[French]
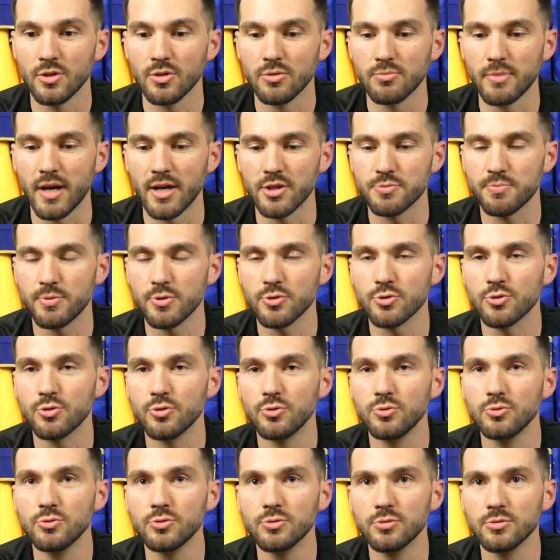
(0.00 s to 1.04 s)
Bah, je pense que
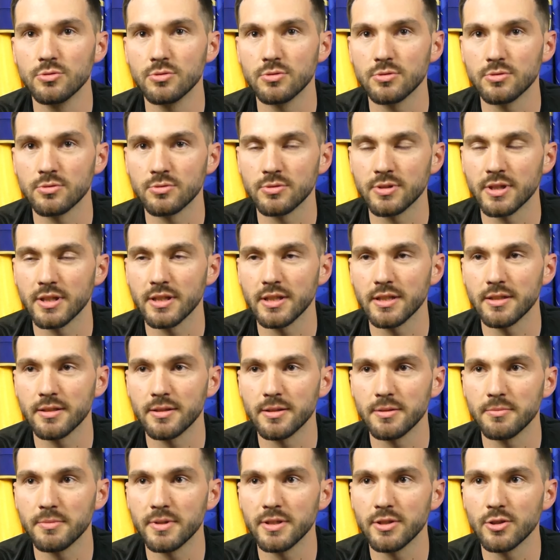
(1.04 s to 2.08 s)
nous, on
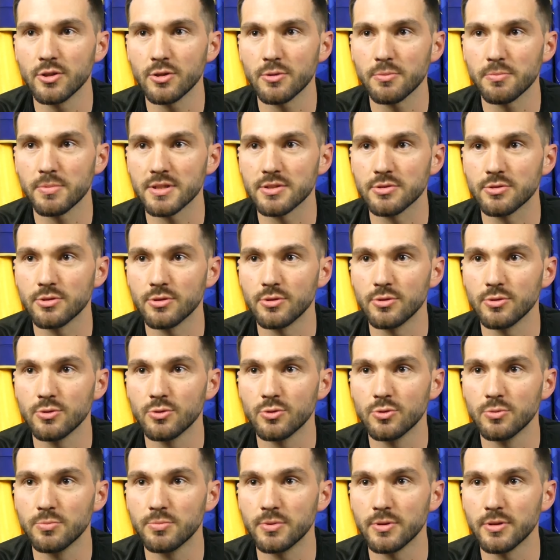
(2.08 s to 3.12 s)
est meilleurs parce que le
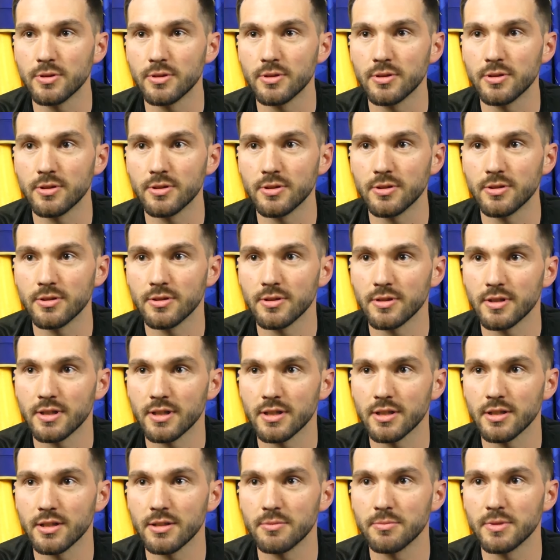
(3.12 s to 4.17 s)
groupe a
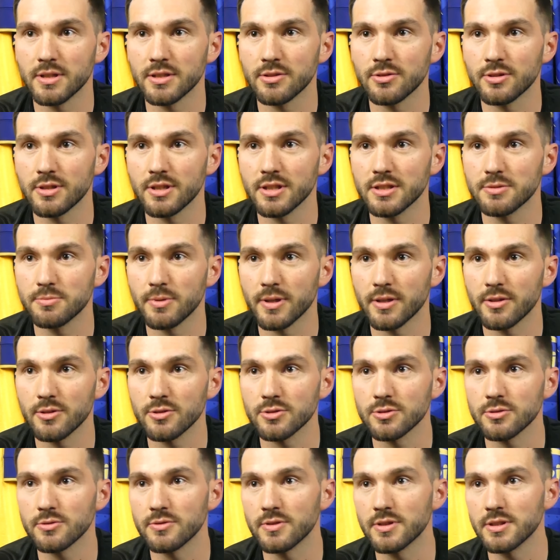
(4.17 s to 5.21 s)
quand même maintenant de
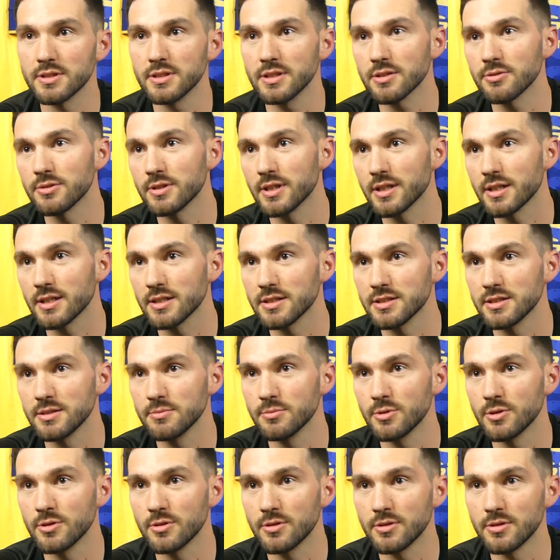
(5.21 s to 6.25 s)
l'expérience, on va dire. On a,
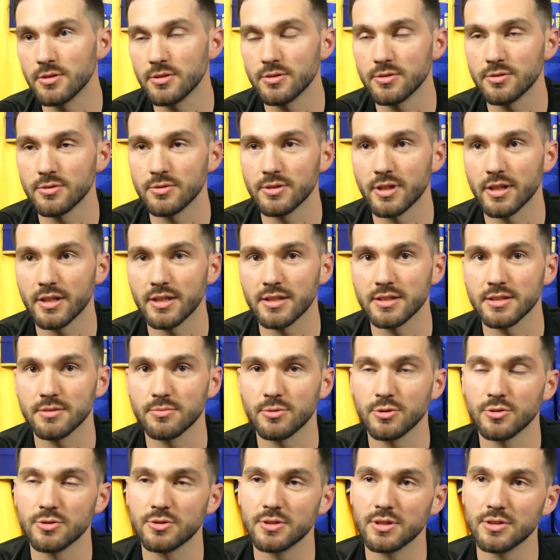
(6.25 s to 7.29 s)
quasiment, on a
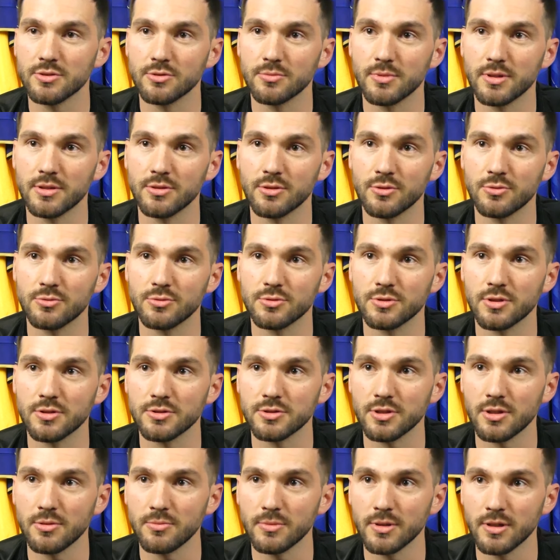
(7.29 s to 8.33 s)
quasiment une saison maintenant tous
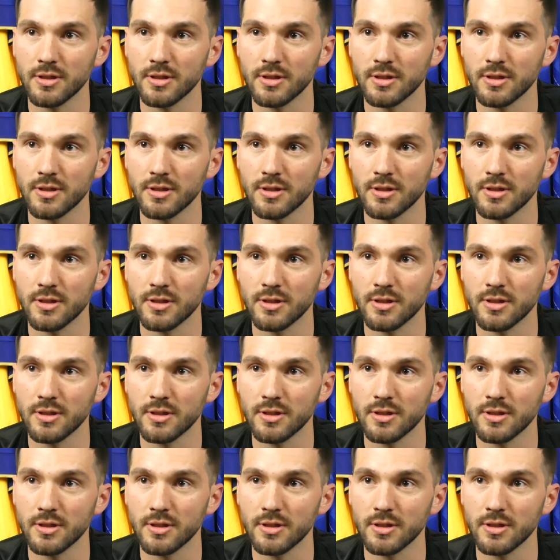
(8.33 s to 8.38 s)
ensemble.